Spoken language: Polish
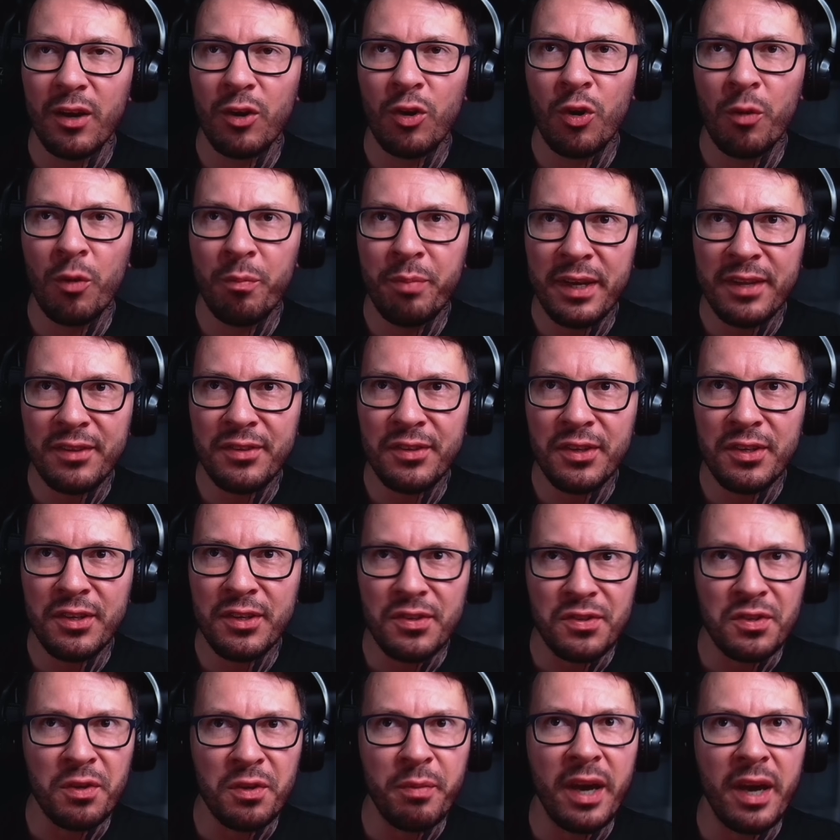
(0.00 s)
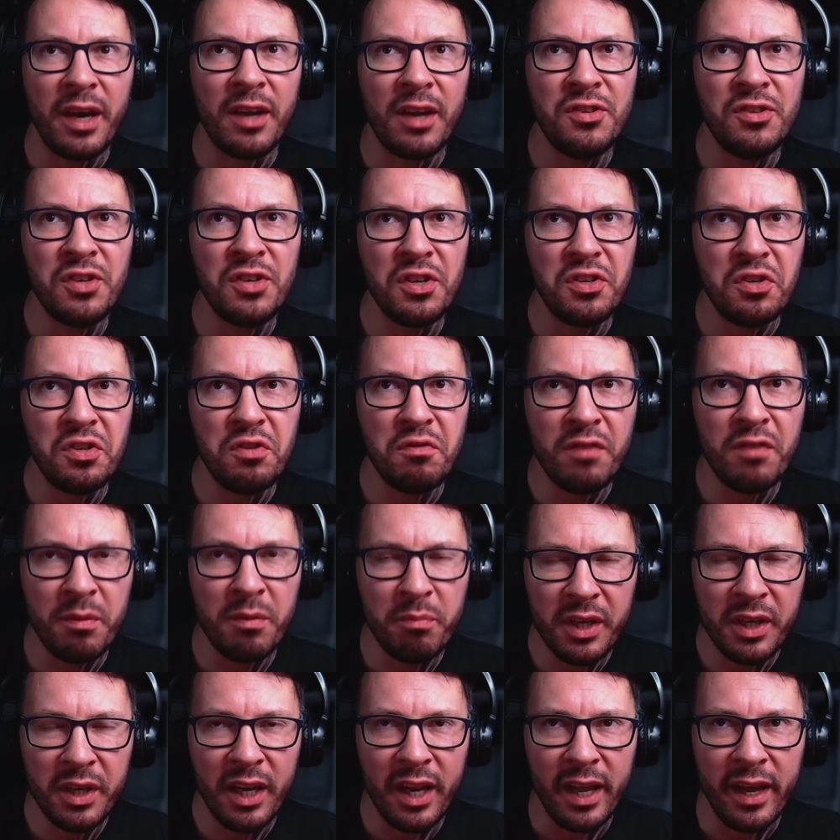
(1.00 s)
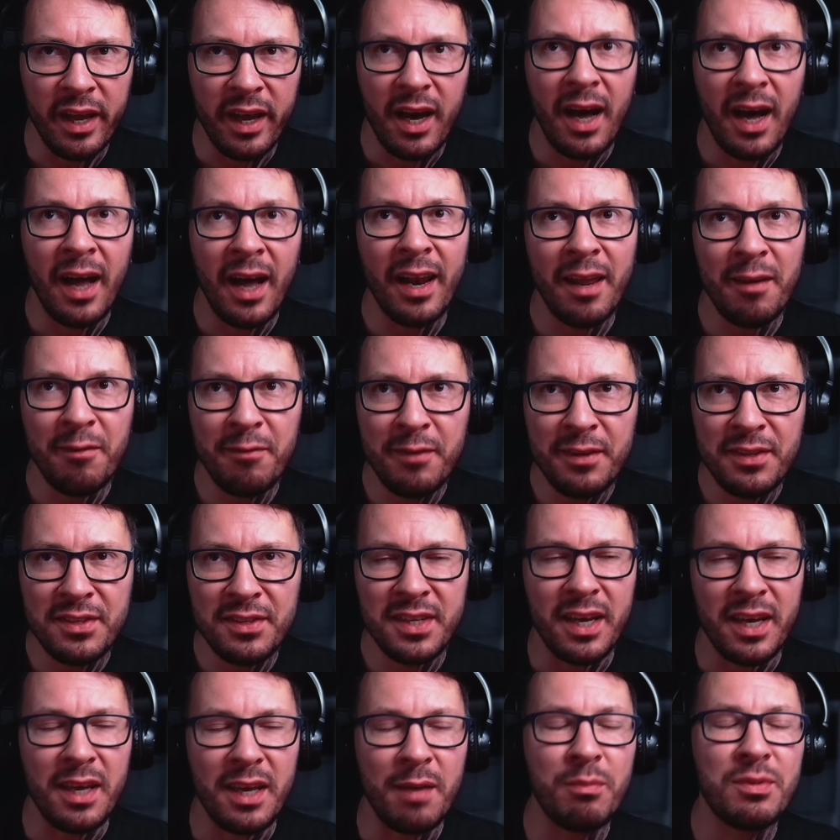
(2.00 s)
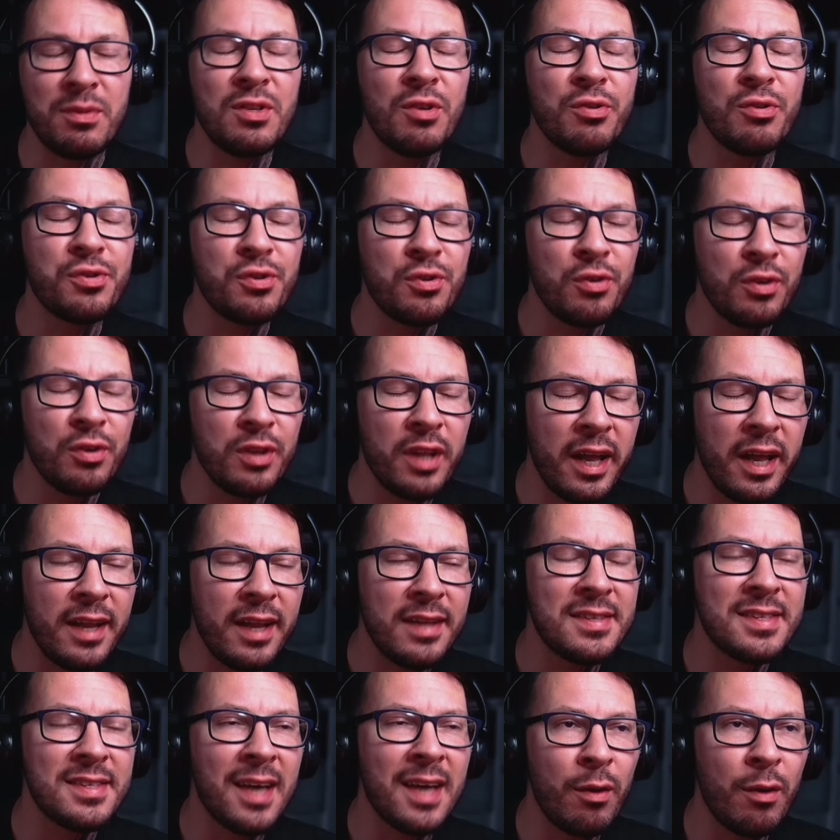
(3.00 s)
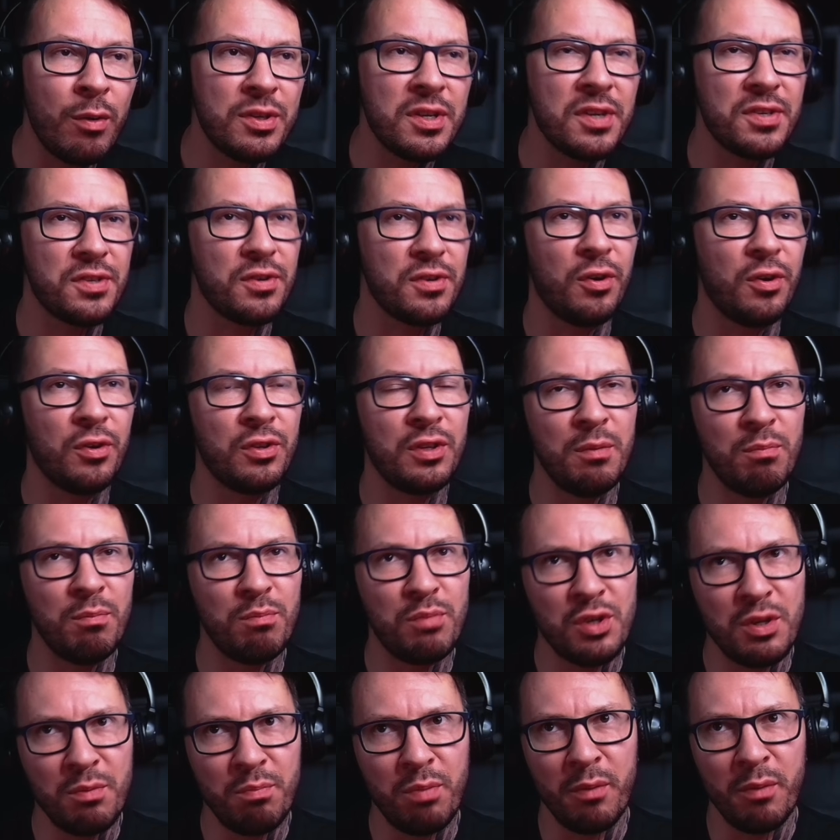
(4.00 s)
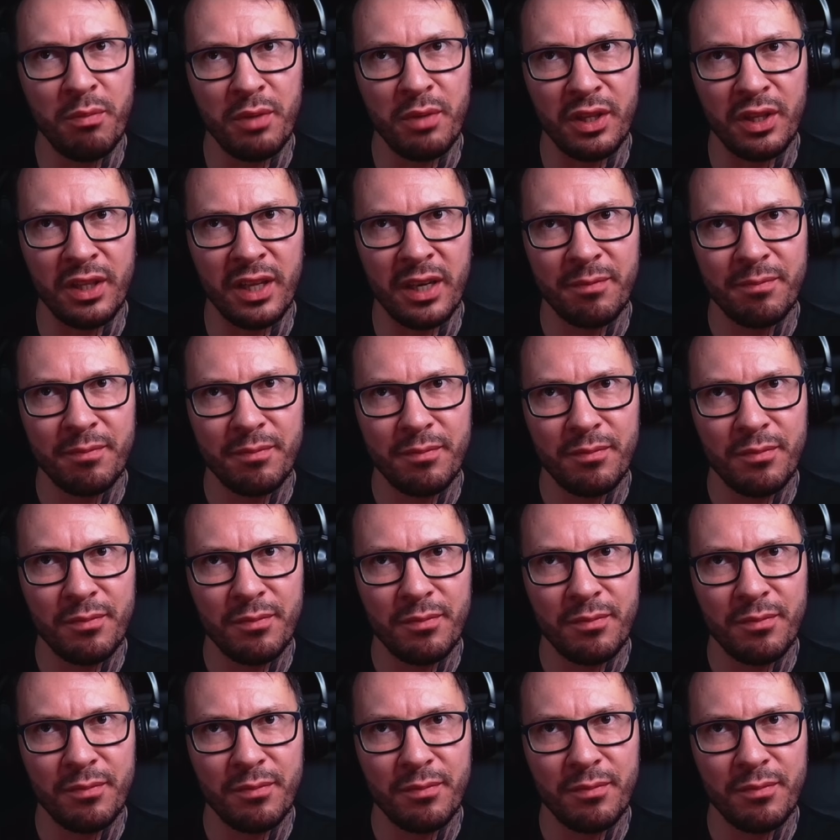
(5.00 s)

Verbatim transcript: Kobiety są jak dzieci we mgle, a lewica im doskonale cały czas o tym przypomina.